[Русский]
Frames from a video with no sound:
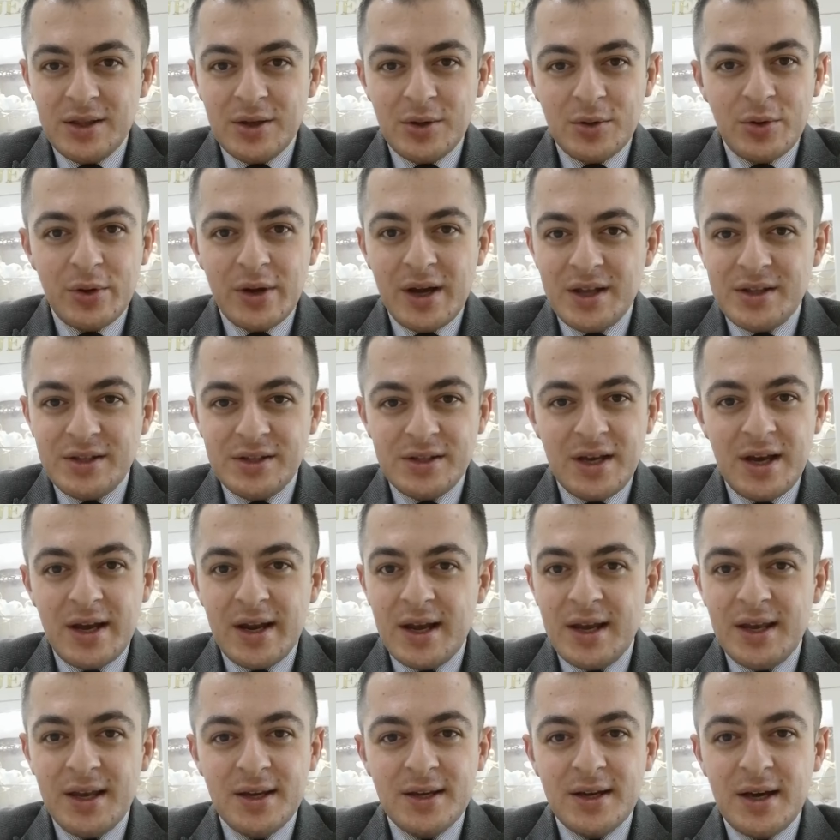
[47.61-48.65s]
инаугурации
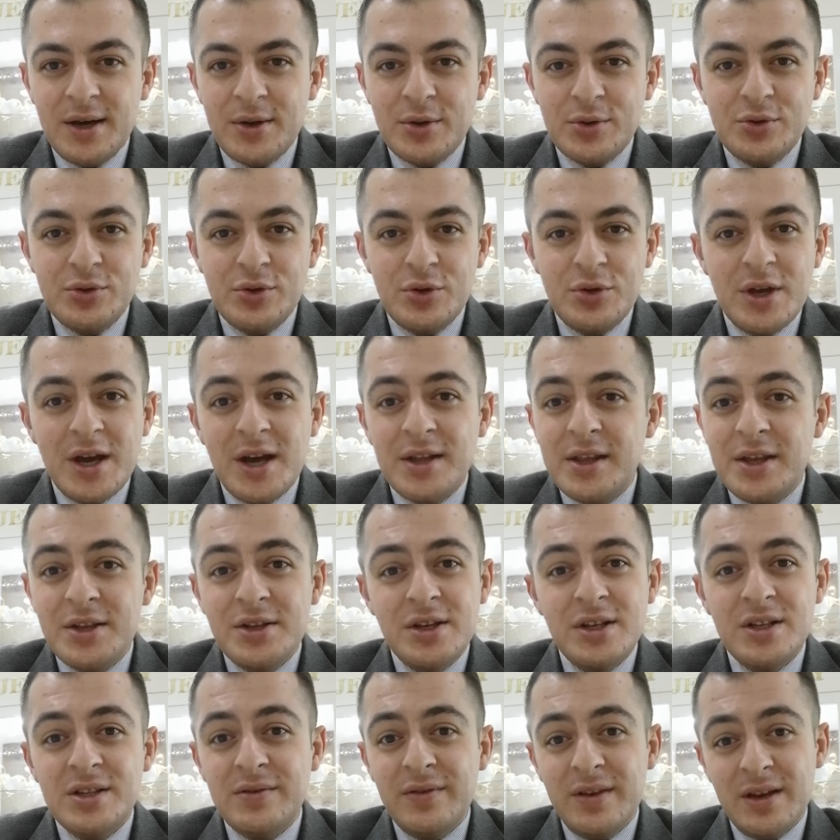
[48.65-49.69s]
Араика Рутюняна
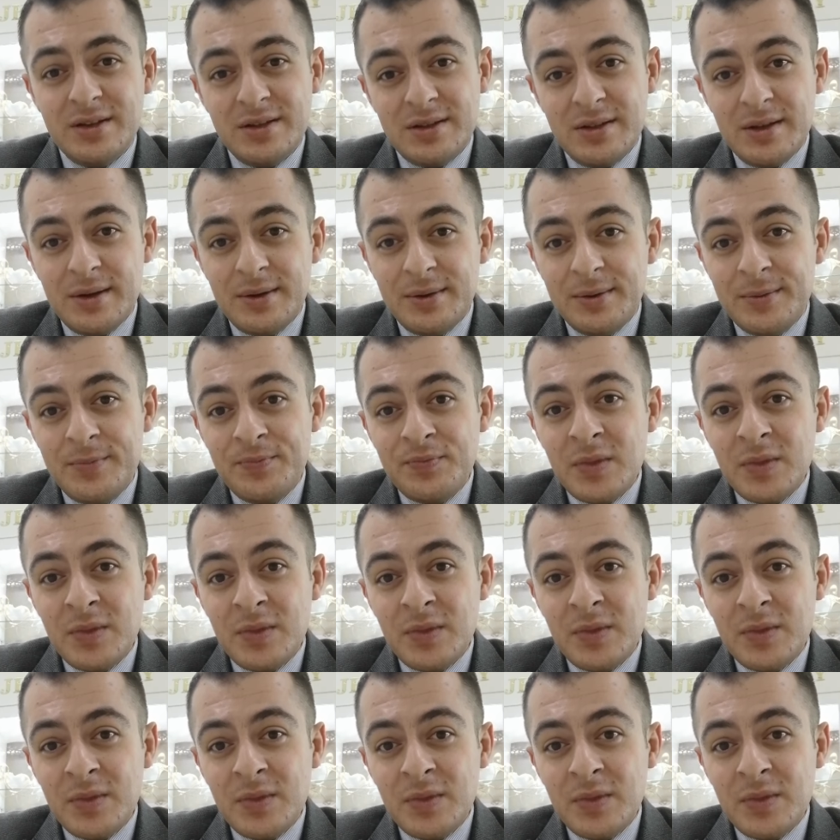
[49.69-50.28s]
неизвестно,